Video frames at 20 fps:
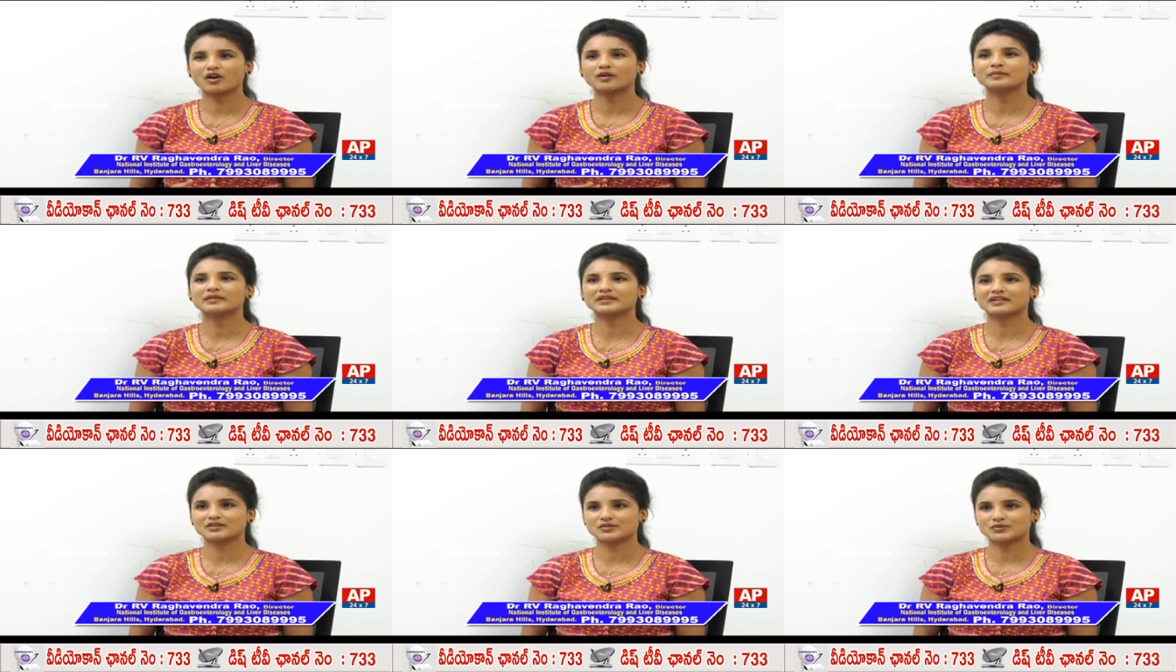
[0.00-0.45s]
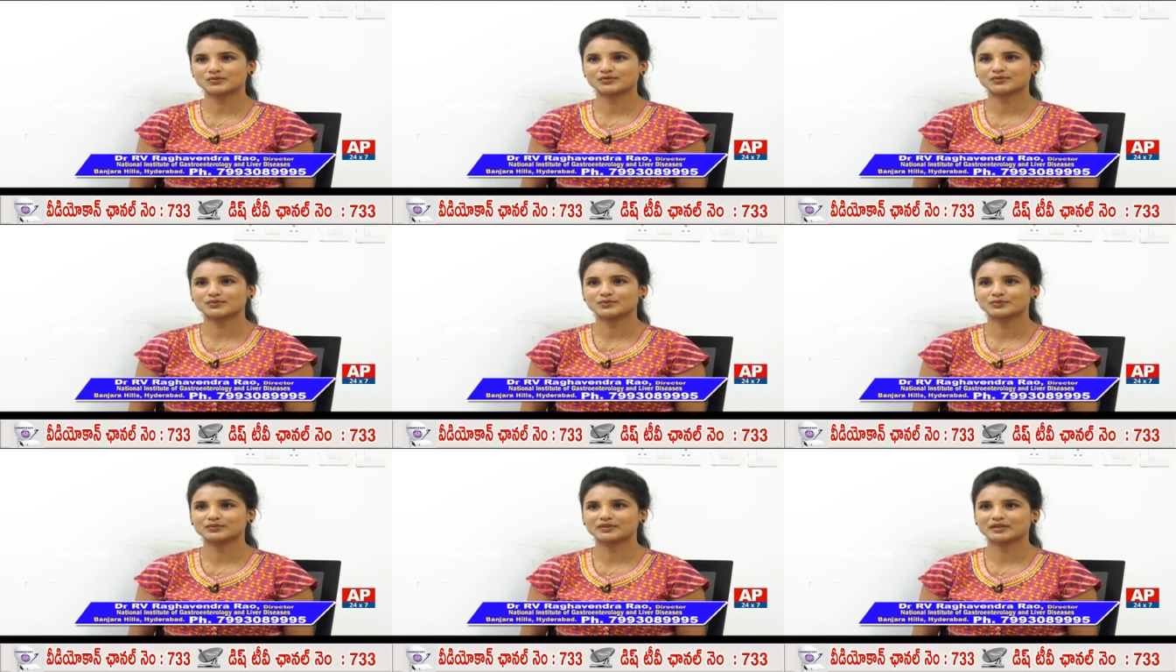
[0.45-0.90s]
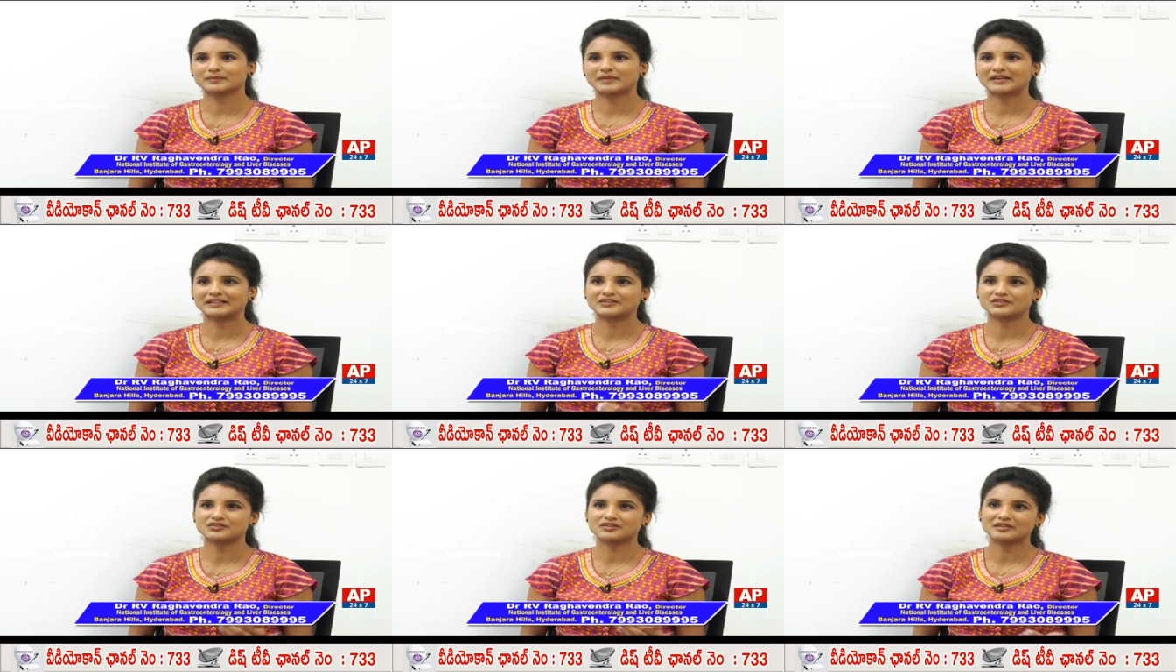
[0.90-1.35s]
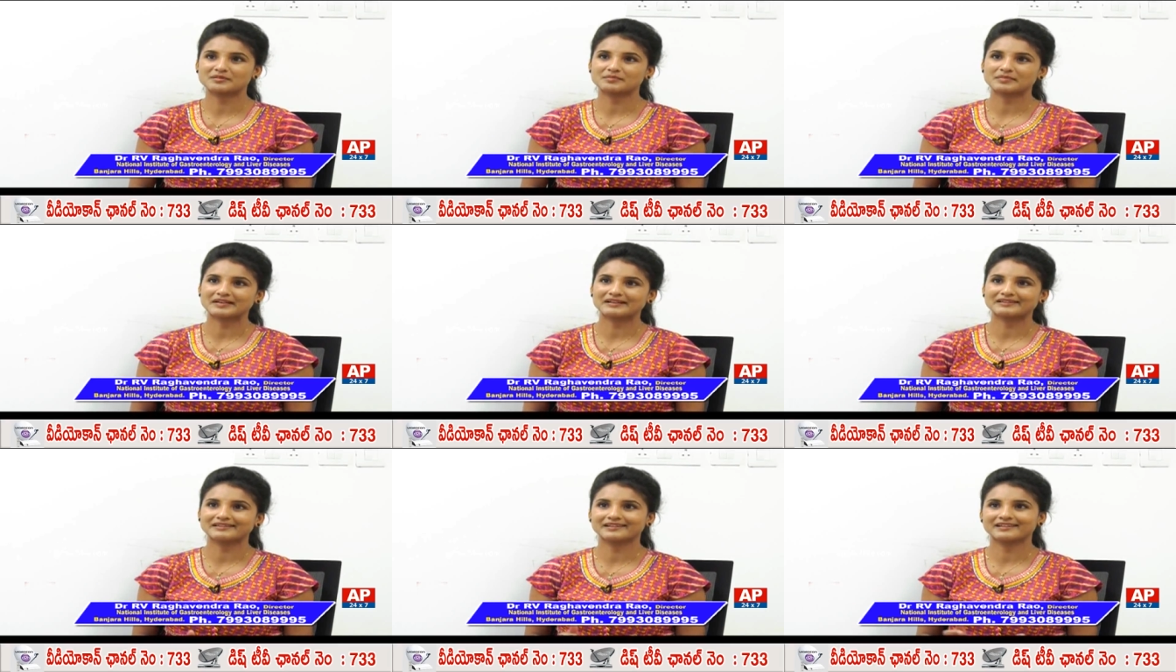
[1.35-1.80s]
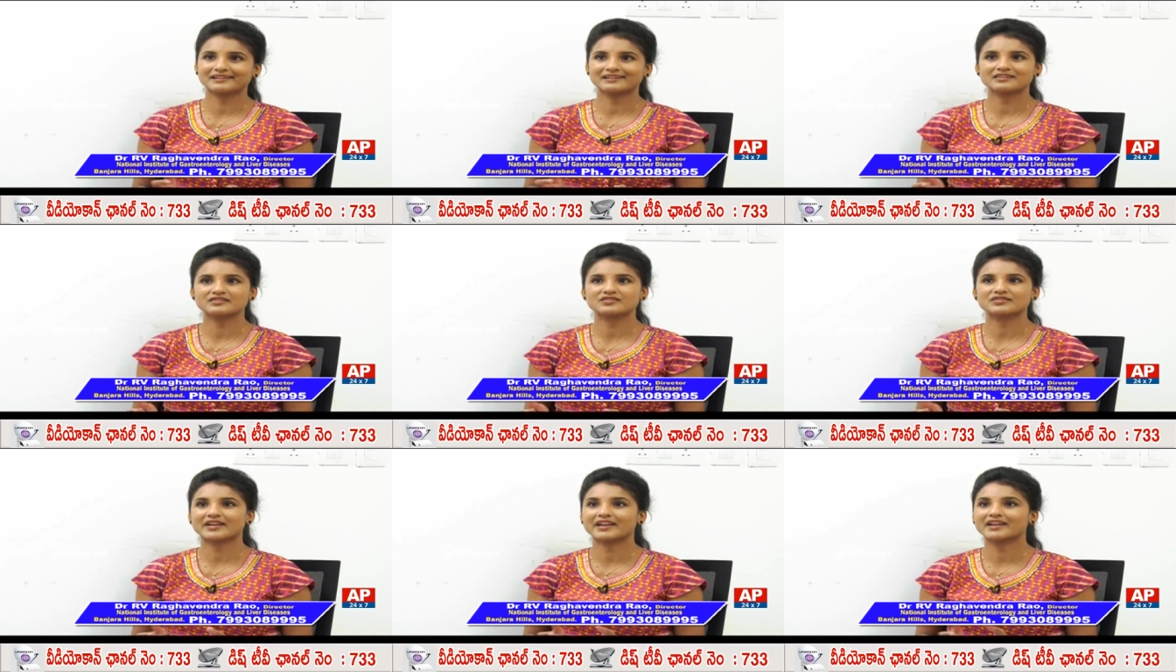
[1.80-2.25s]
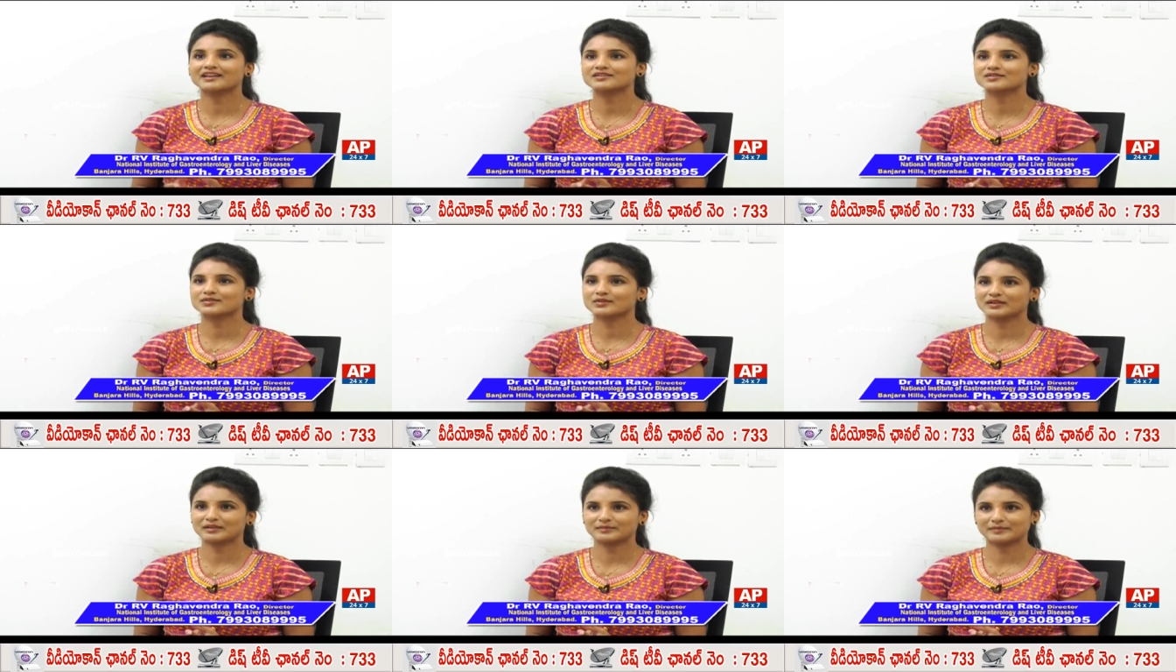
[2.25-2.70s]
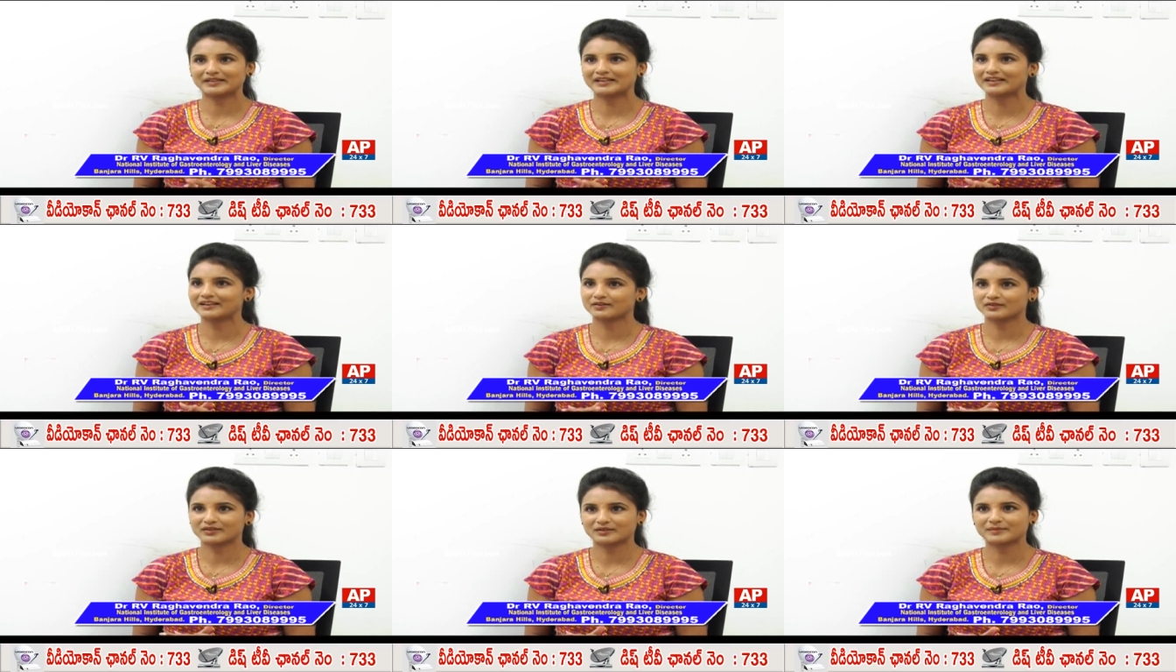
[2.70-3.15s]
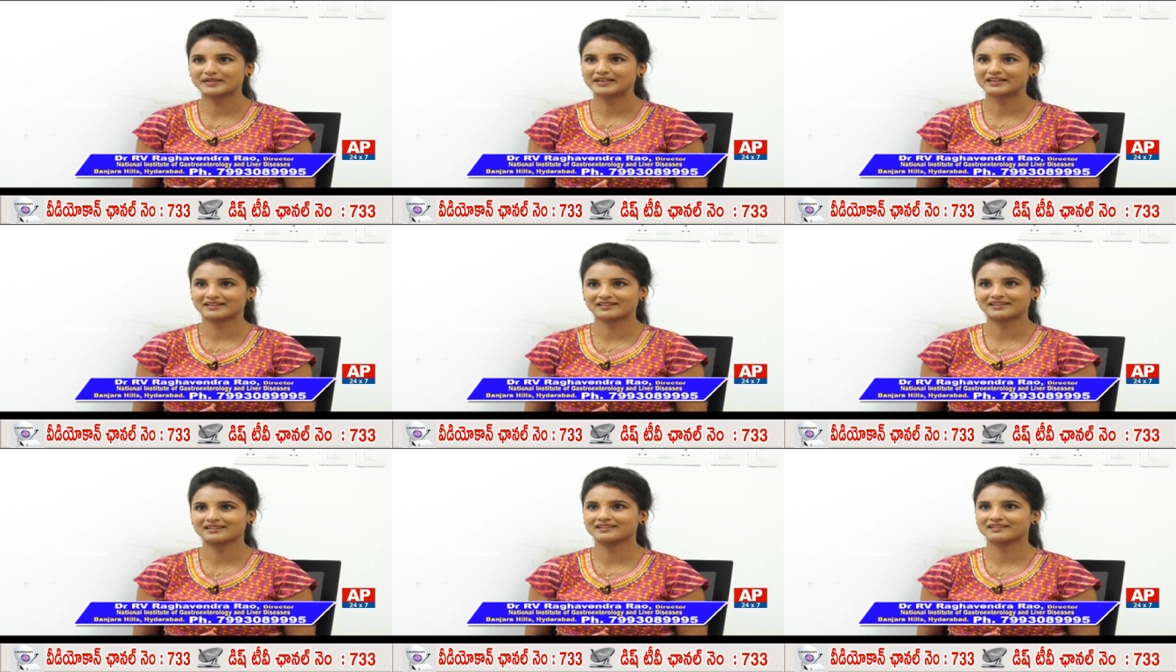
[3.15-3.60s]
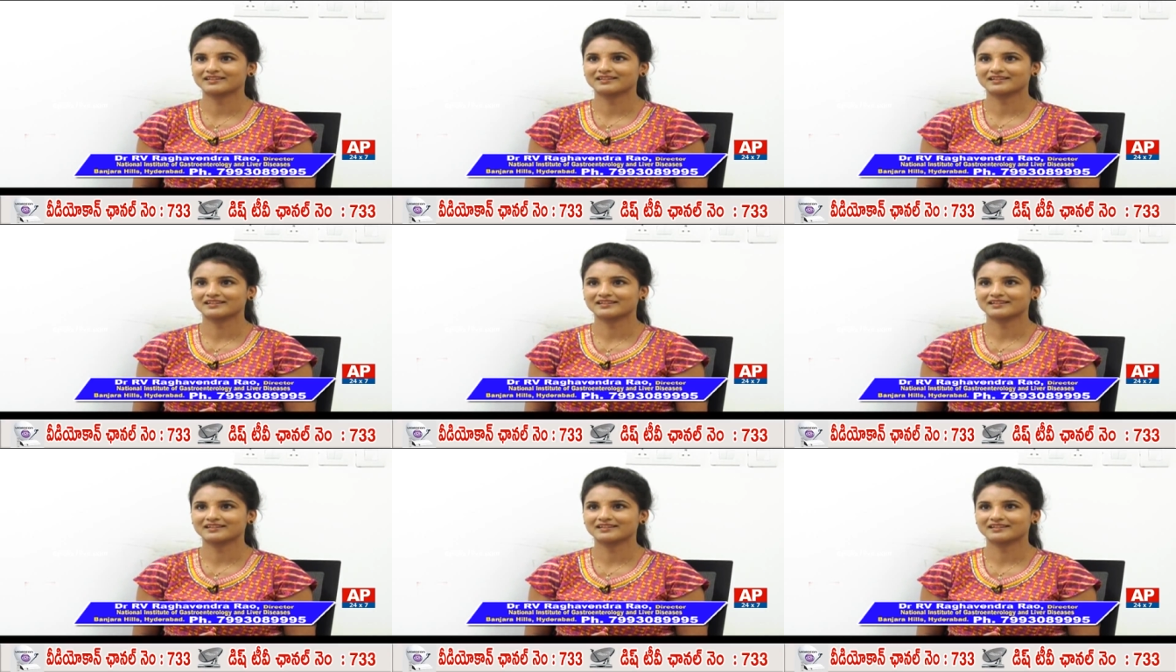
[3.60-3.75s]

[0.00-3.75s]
కామన్గా చూస్తూ ఉంటాం అది చిన్నపిల్లల దగ్గర నుంచి ఏజ్తో లిమిట్ లేకుండా మనకి